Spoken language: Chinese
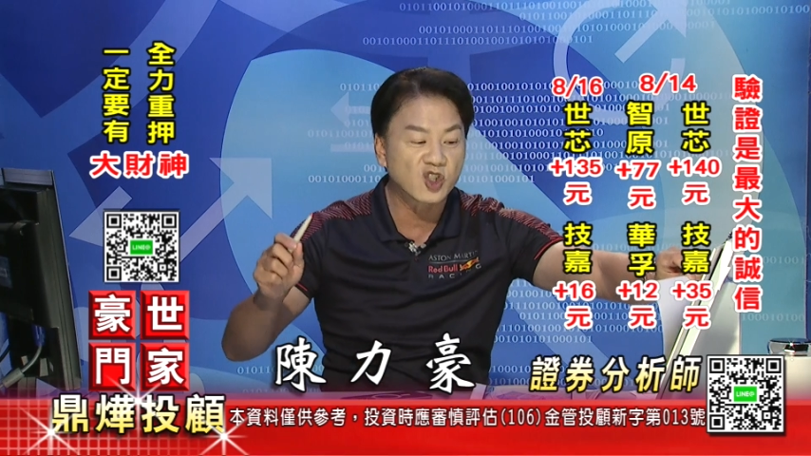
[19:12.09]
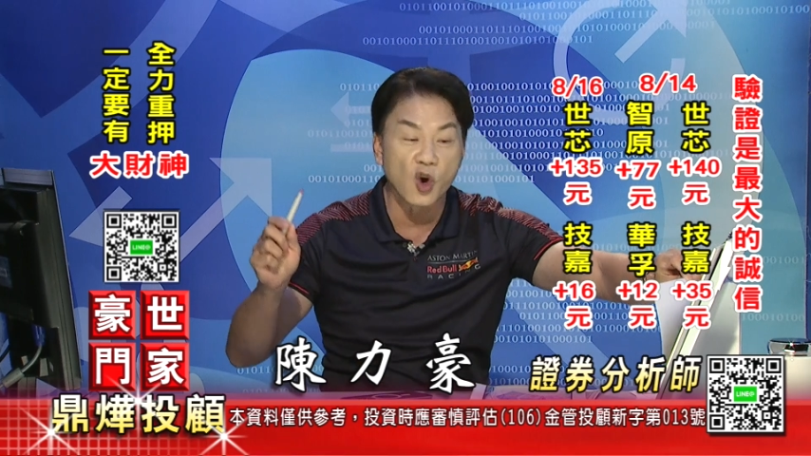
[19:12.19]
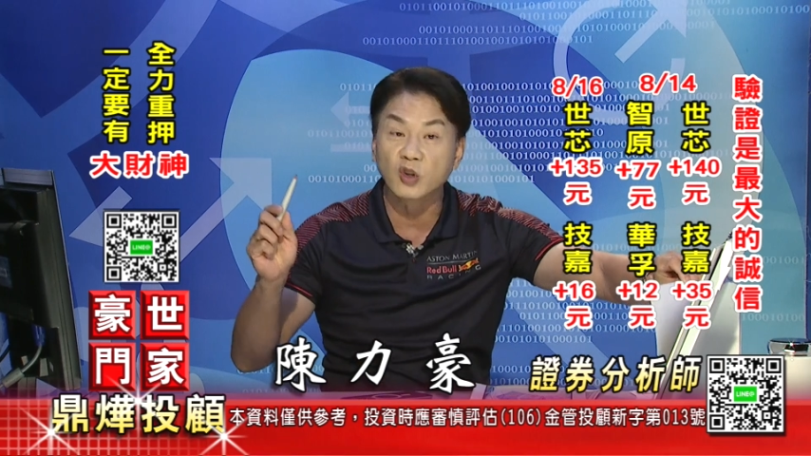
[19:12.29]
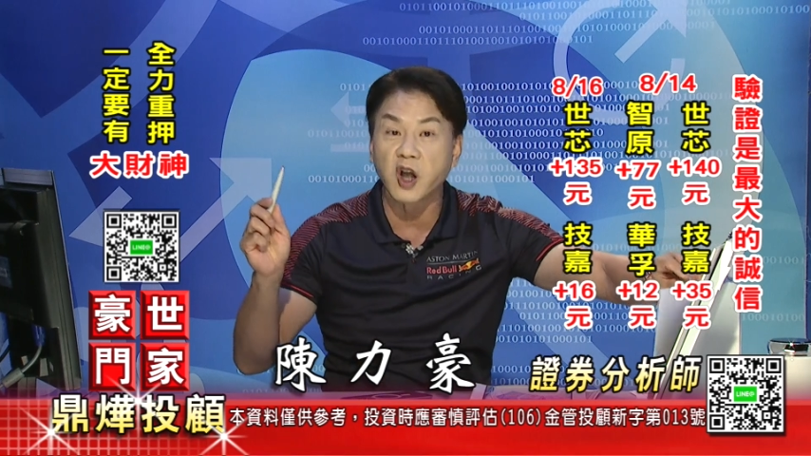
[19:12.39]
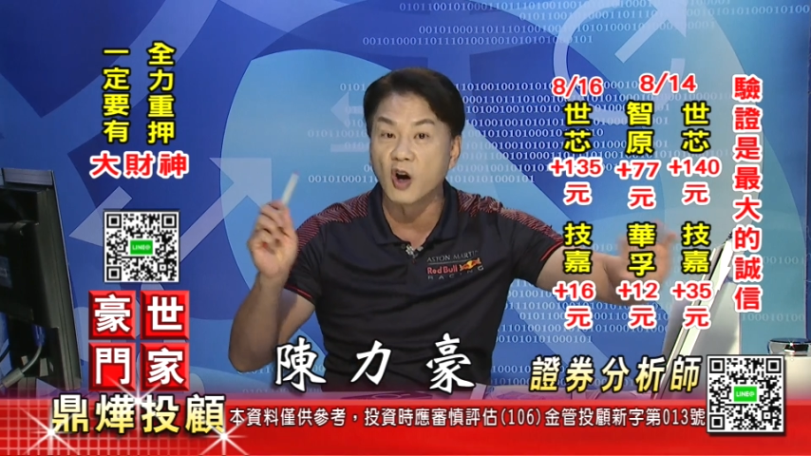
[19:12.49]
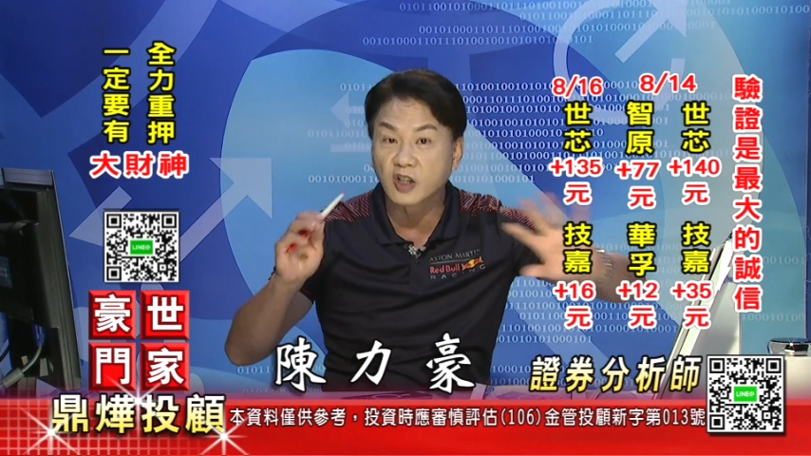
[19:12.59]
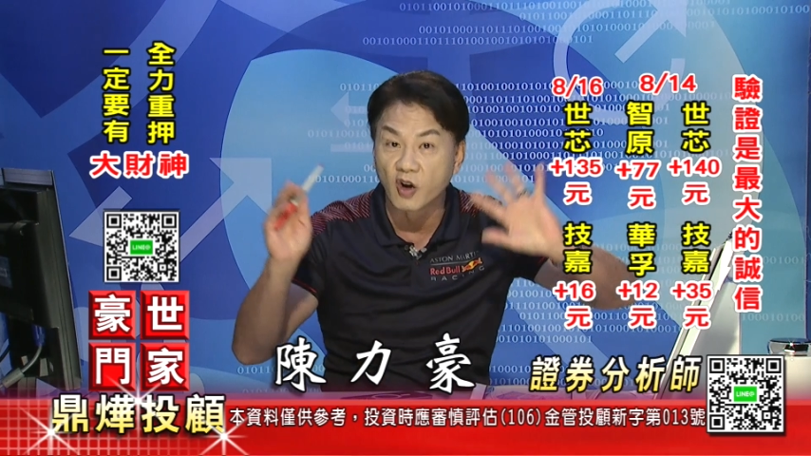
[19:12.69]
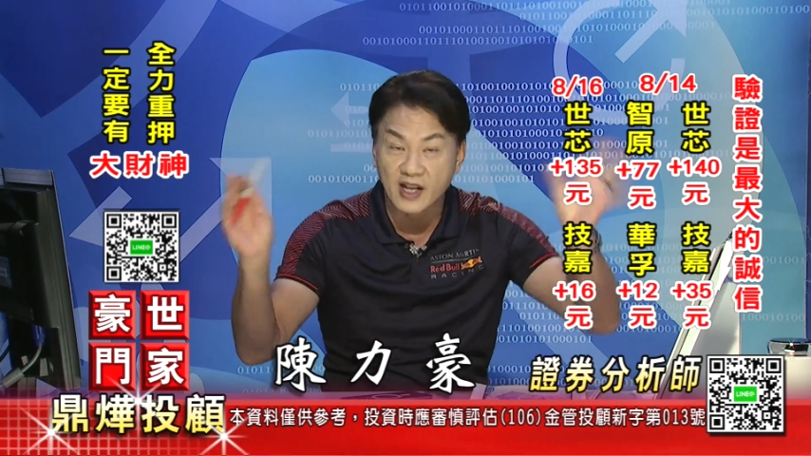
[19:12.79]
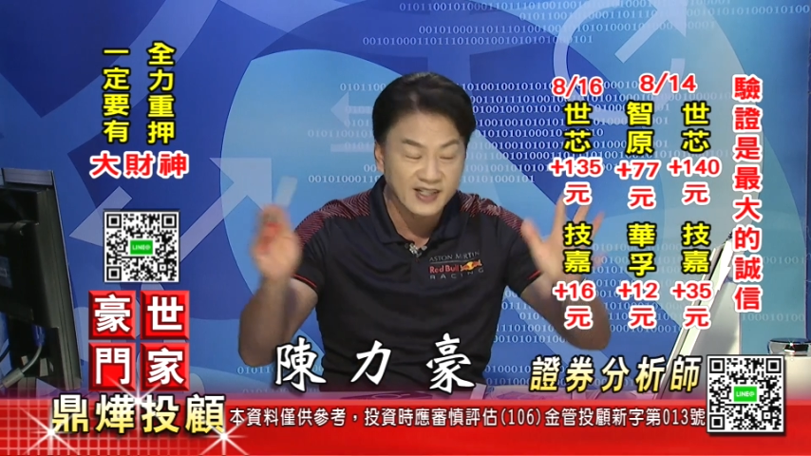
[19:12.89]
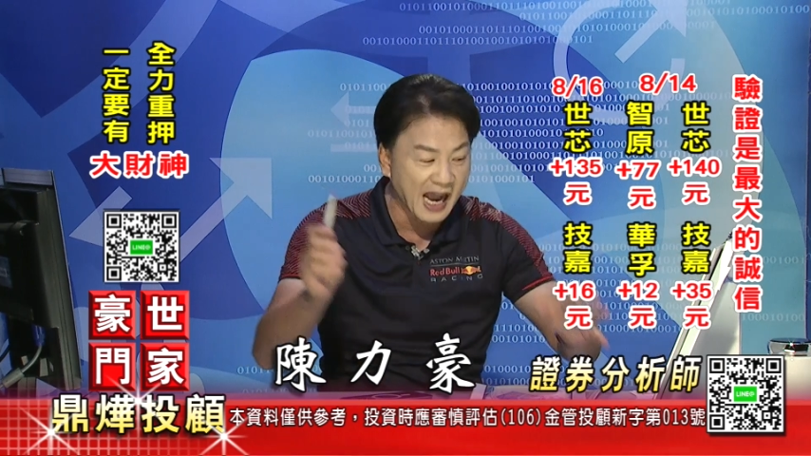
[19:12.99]
总
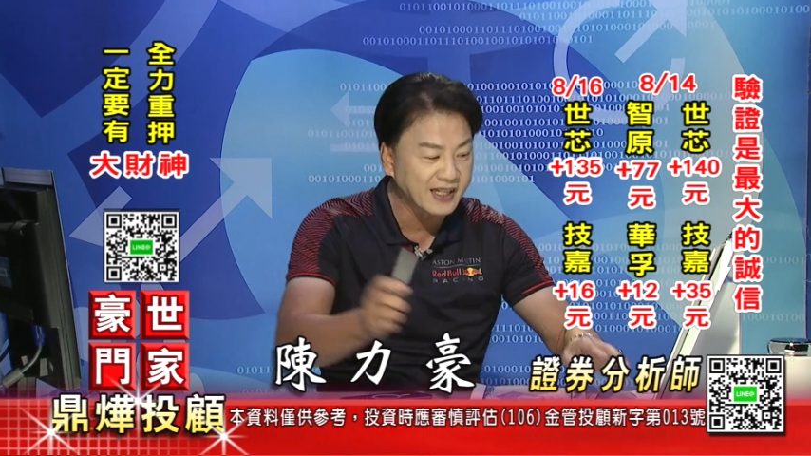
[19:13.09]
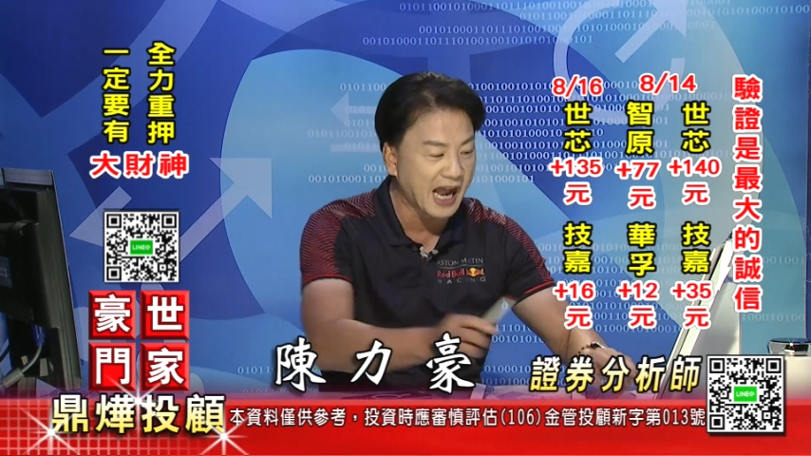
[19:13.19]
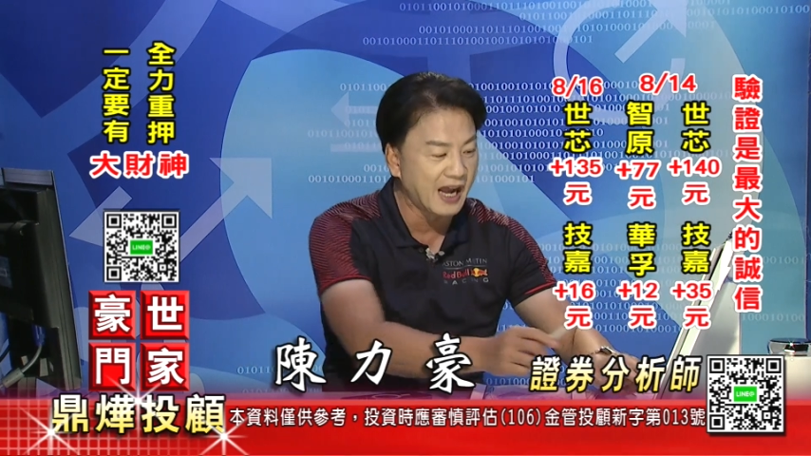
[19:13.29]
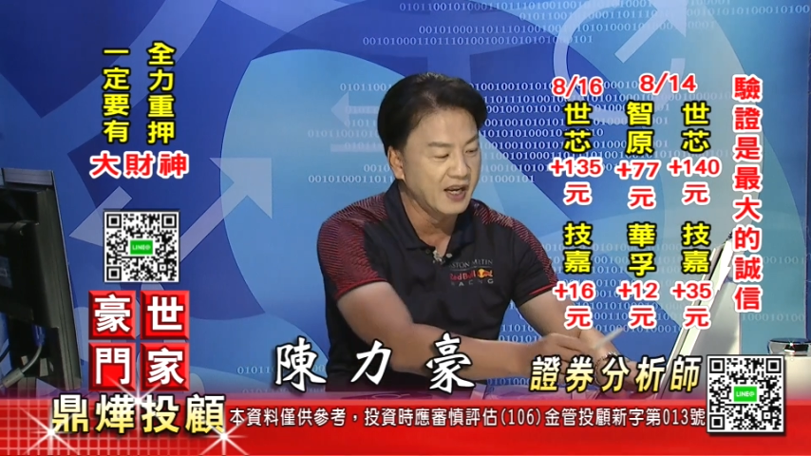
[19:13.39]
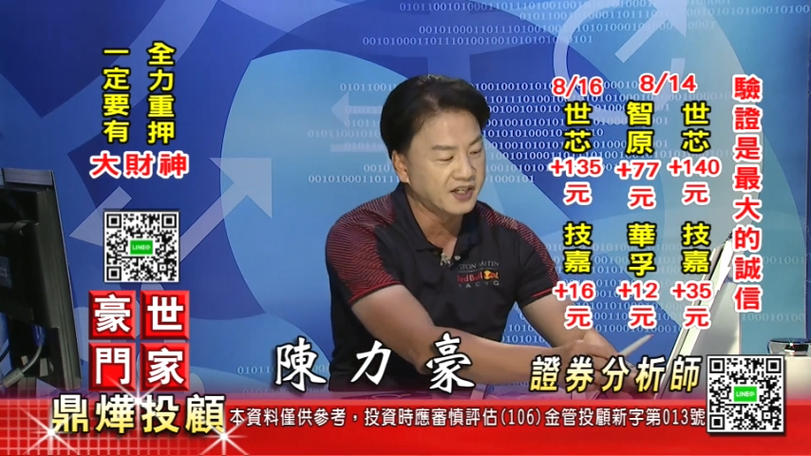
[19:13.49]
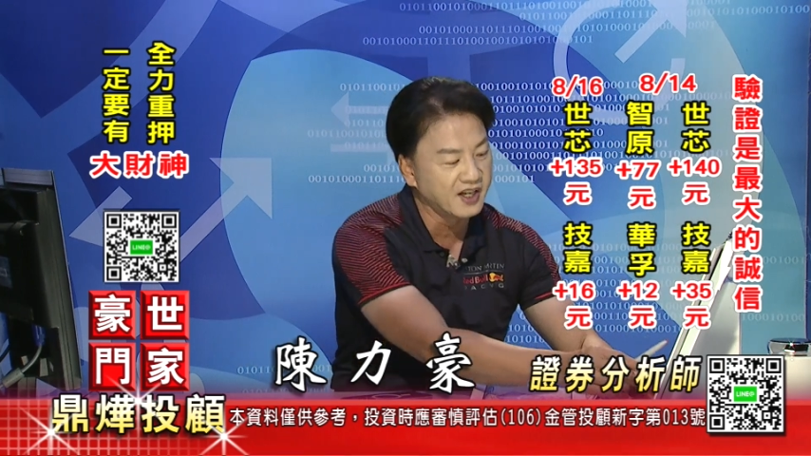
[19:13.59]
total 的价差已